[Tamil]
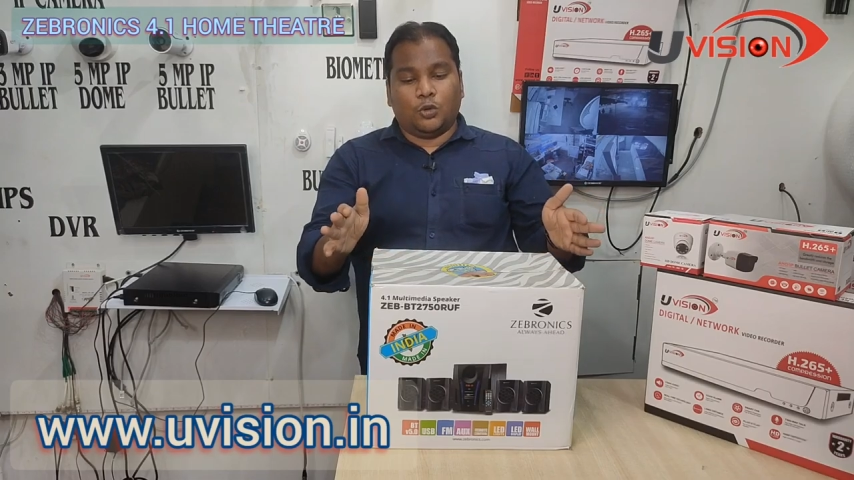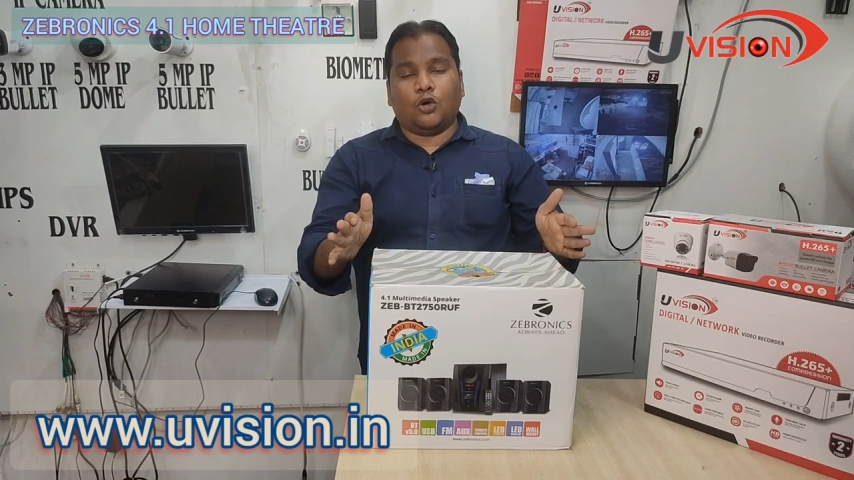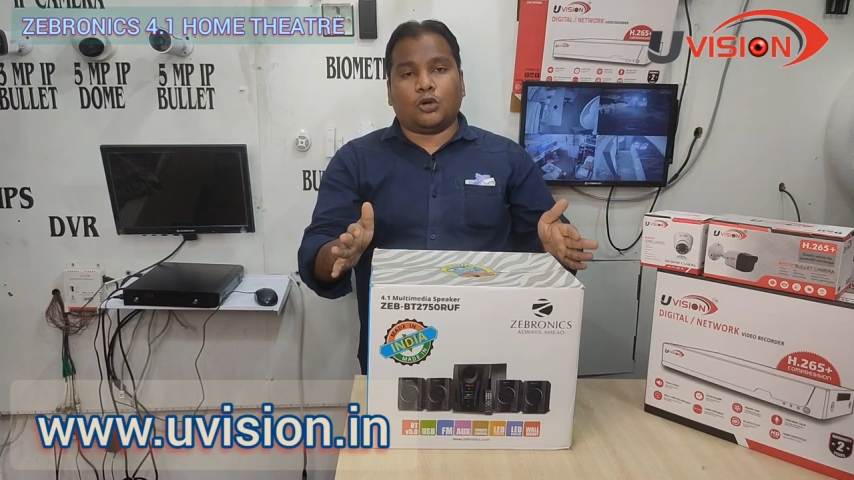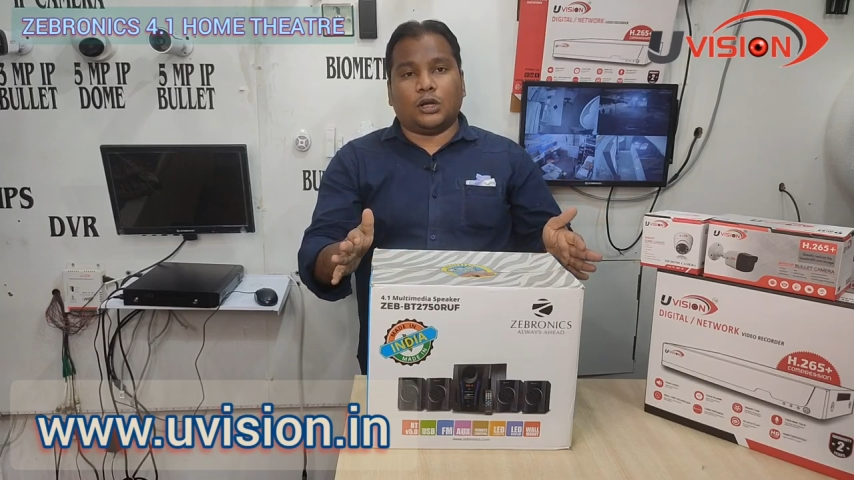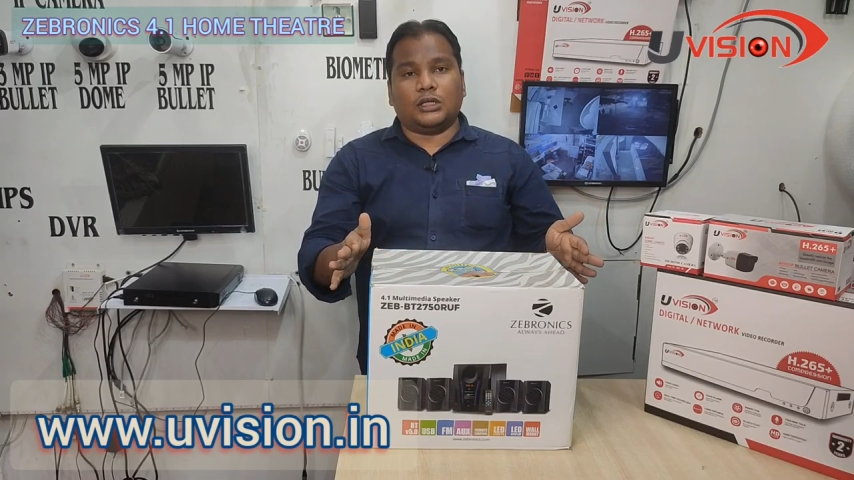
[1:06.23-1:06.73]

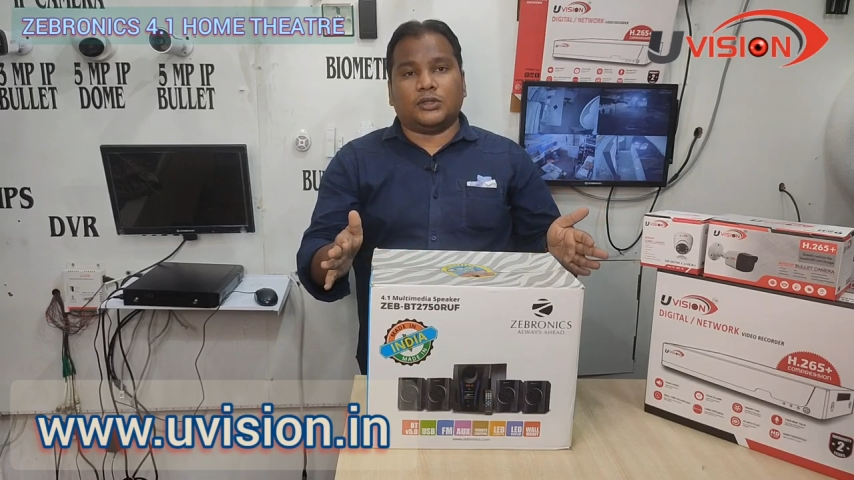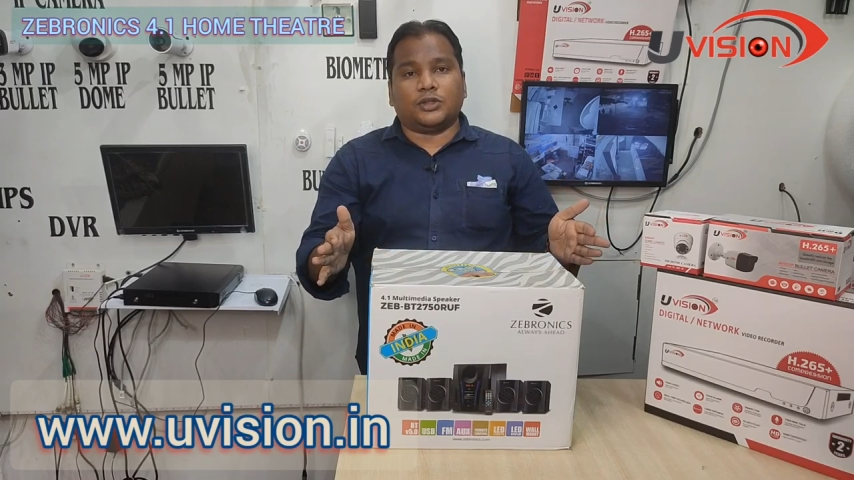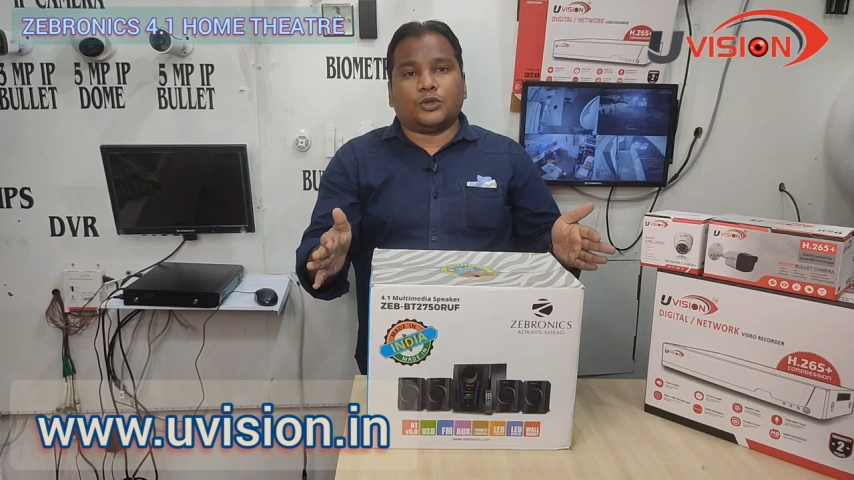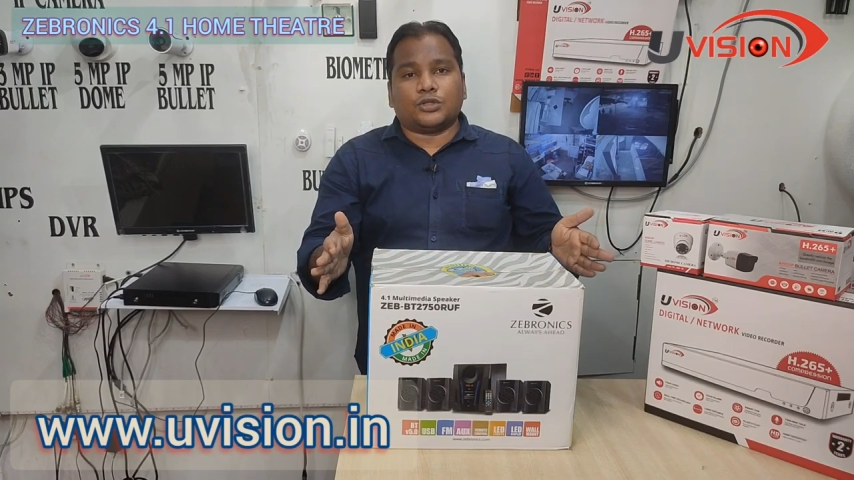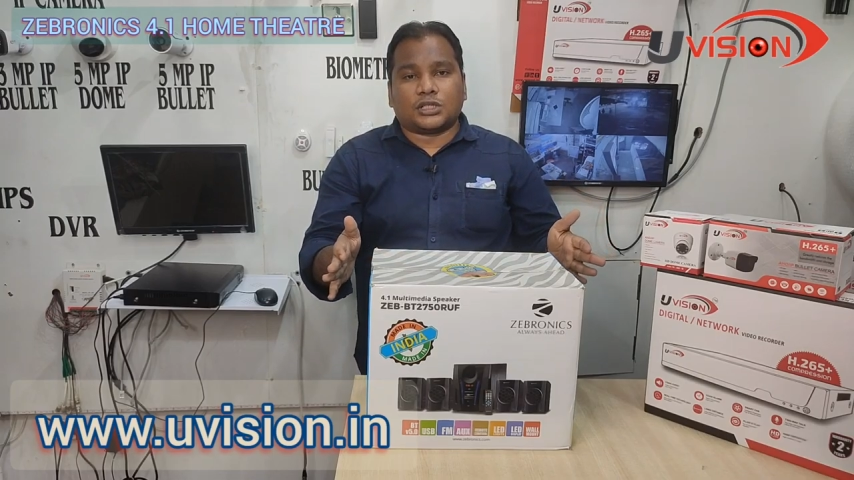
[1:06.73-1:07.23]
ஓவரால் இது
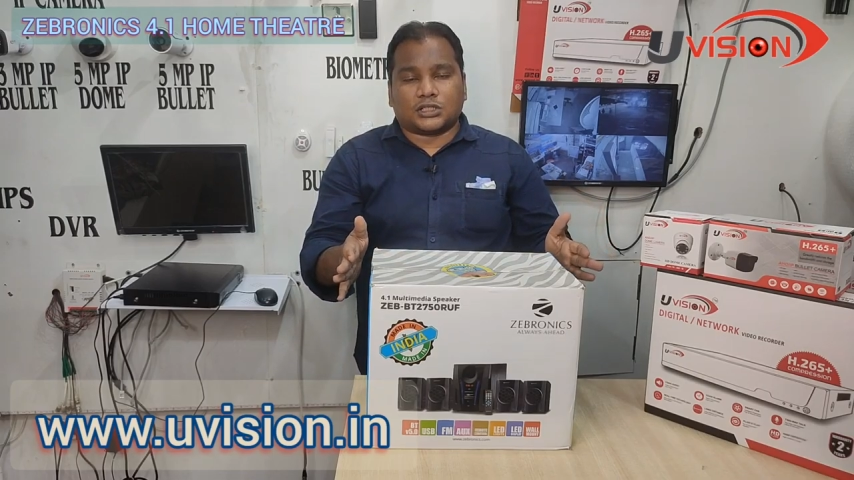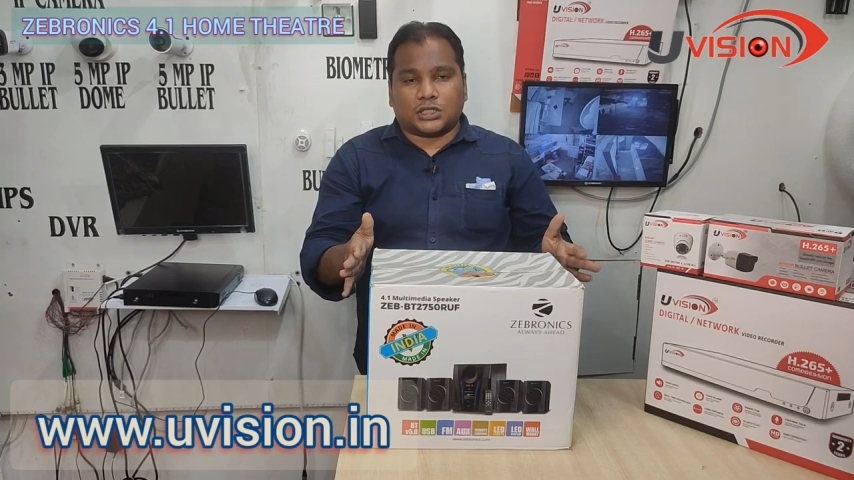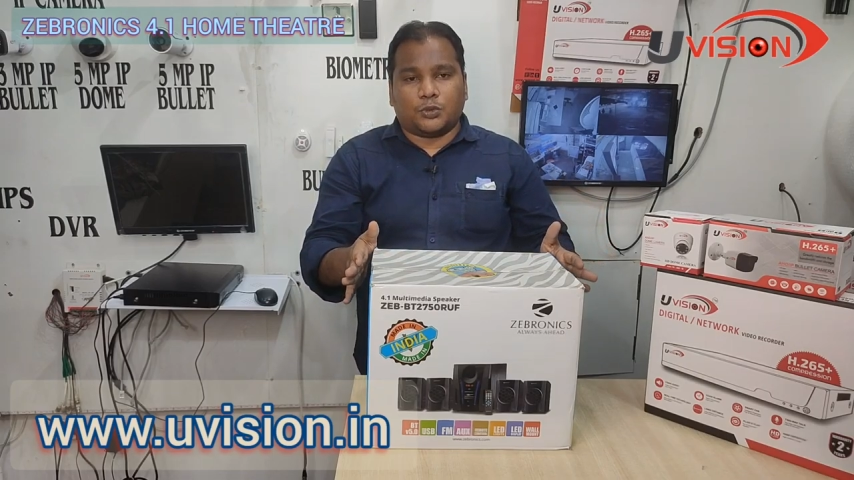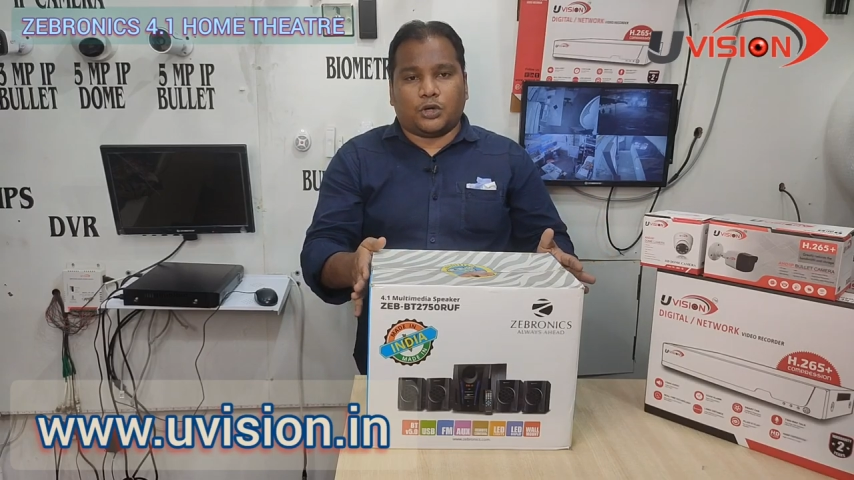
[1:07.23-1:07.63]
வந்து ஒரு சிக்ஸ்டி